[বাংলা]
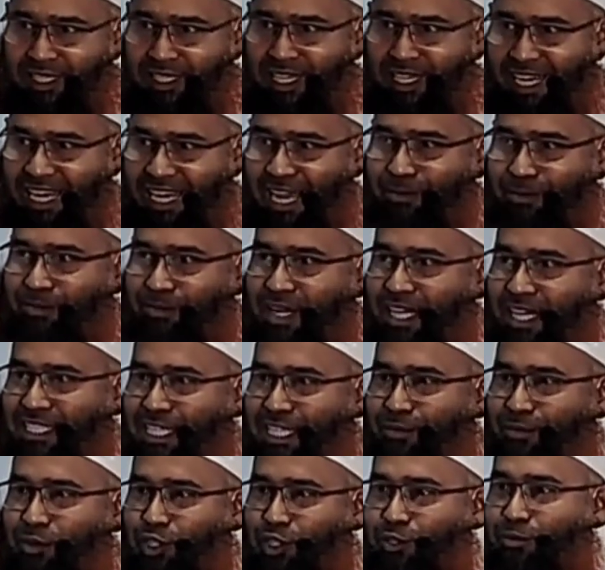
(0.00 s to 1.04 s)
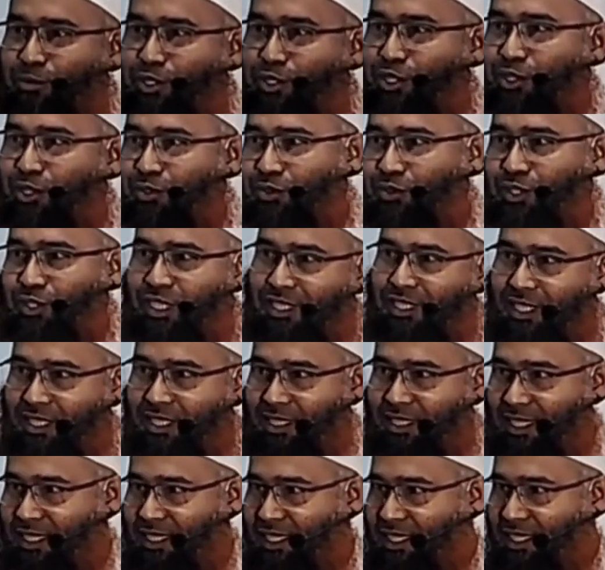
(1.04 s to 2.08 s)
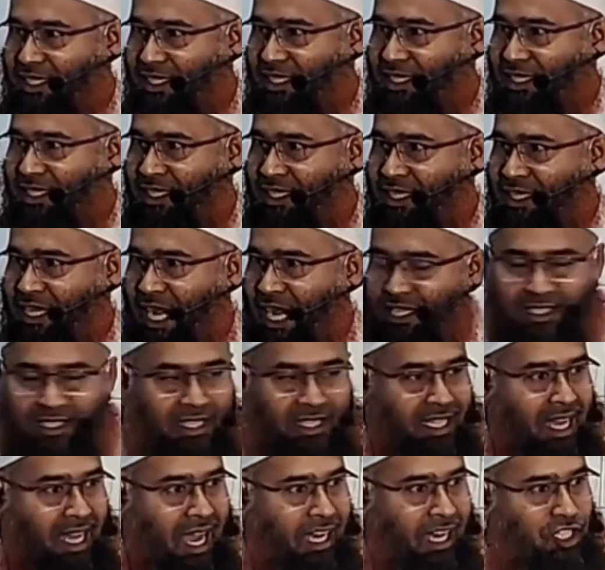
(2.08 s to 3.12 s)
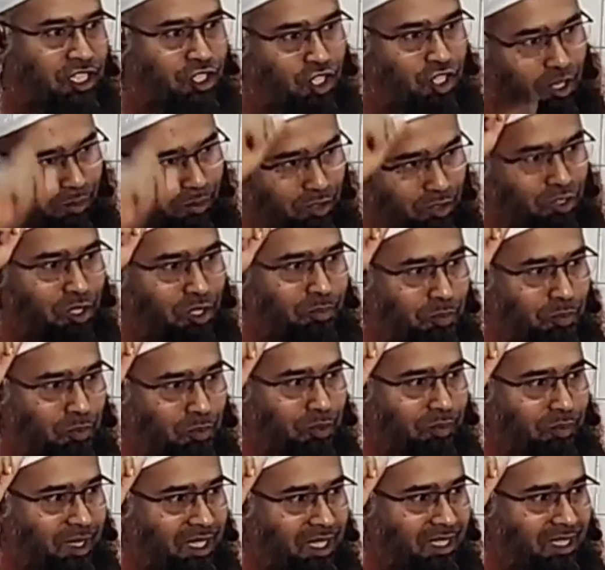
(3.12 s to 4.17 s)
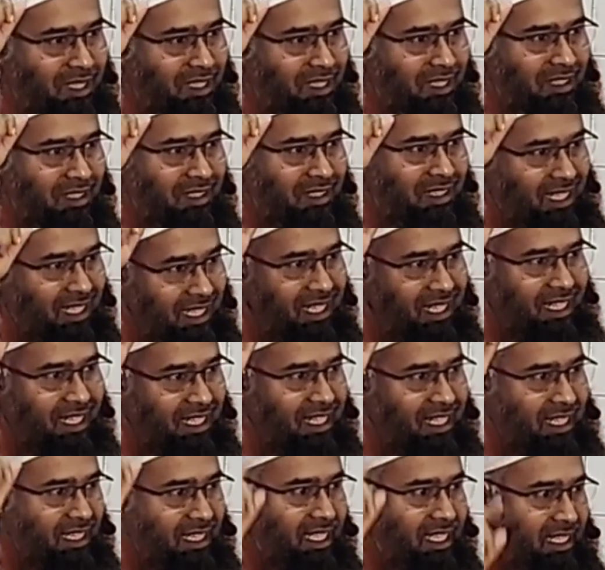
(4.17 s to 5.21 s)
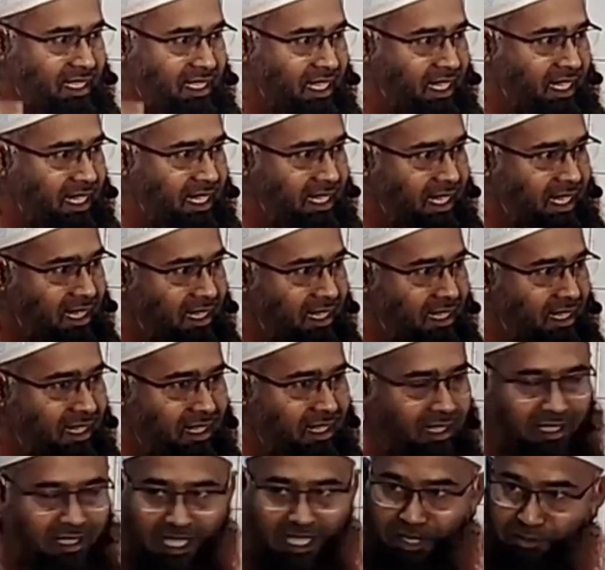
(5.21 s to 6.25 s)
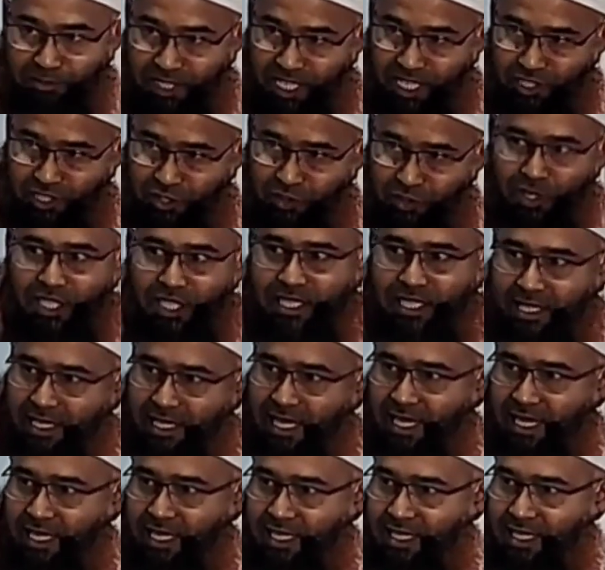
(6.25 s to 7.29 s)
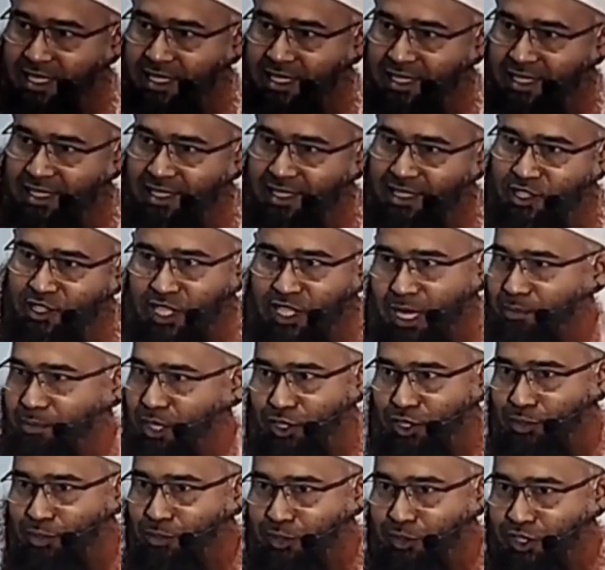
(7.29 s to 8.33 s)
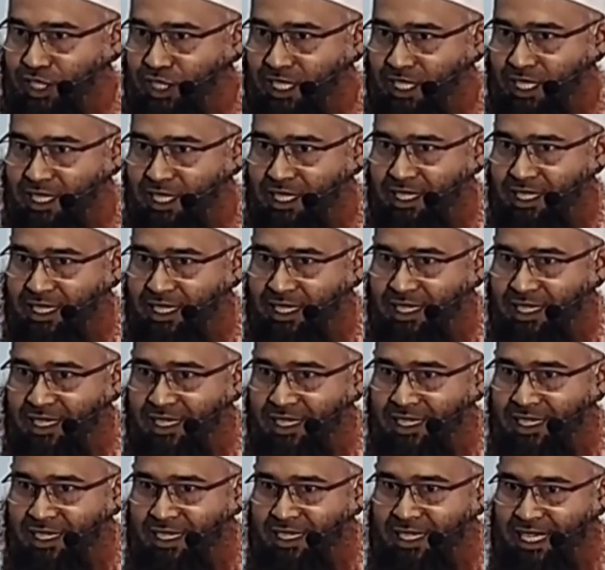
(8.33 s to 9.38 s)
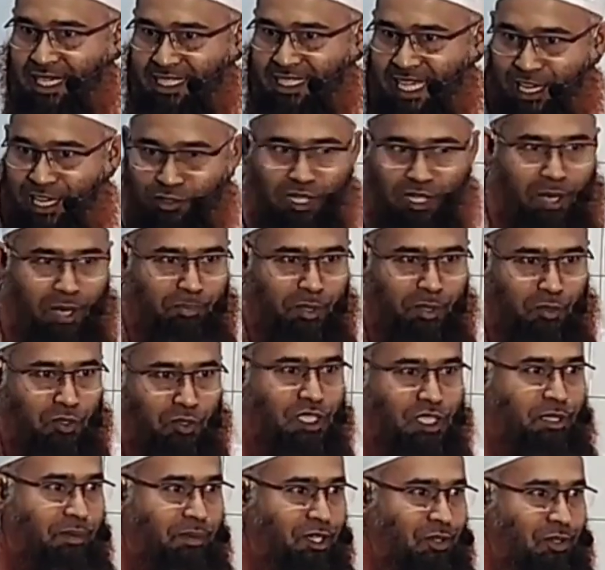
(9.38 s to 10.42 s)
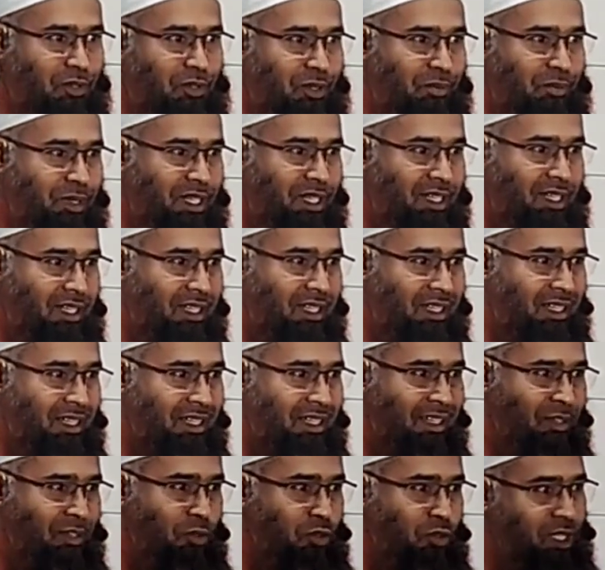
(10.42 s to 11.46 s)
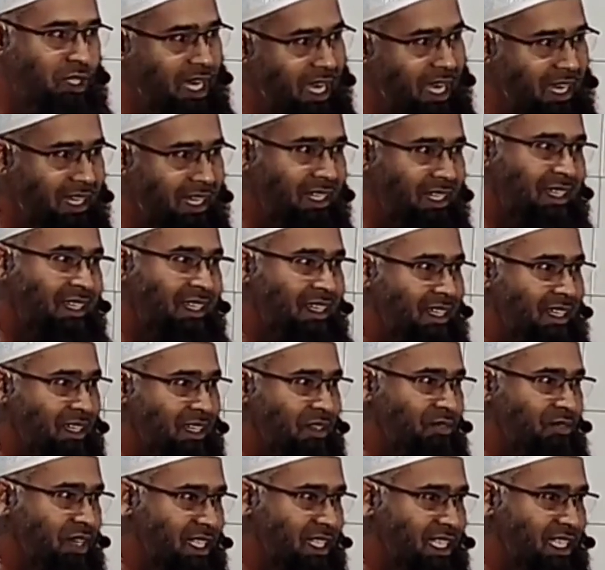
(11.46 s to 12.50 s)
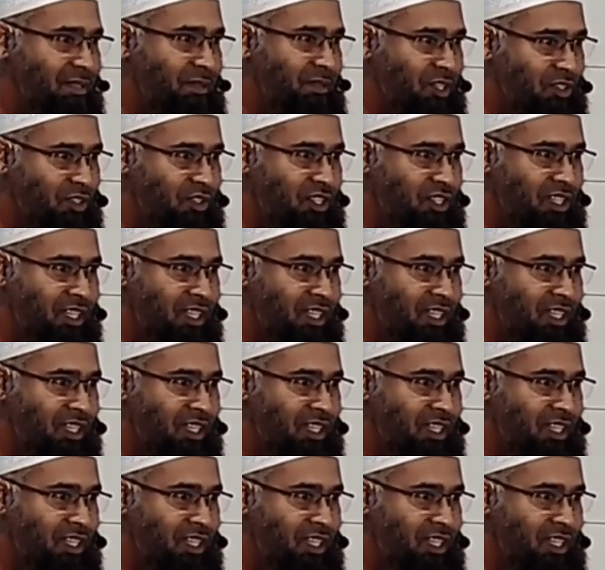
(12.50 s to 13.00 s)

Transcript: আর আমরা আজকে বসবাস করি কোন হিজড়িতে আজ থেকে আটশো বছর পূর্বে তিনি ইঙ্গিত দিচ্ছেন এটা যেটা চেঞ্জ করেছে এটা কিন্তু আমরা তো বুঝি না এই যে এখন আপনি খুঁজে বের করবেন কোথায় ফাতেমা রদে